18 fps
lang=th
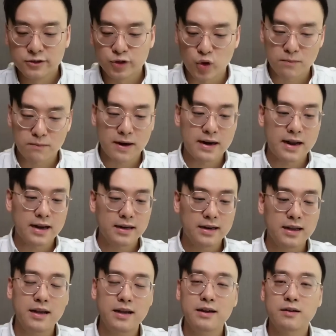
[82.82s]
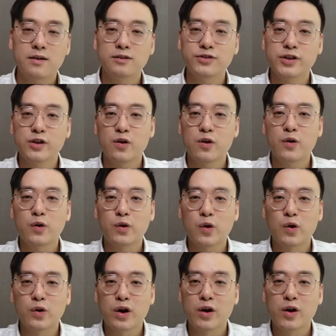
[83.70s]
ส่วนประเด็นที่คริสเตียโน
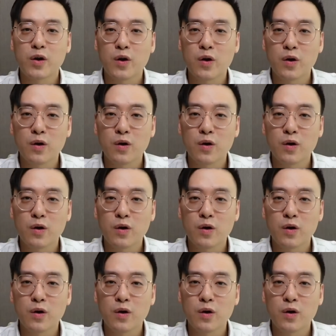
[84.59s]
โรนัลโด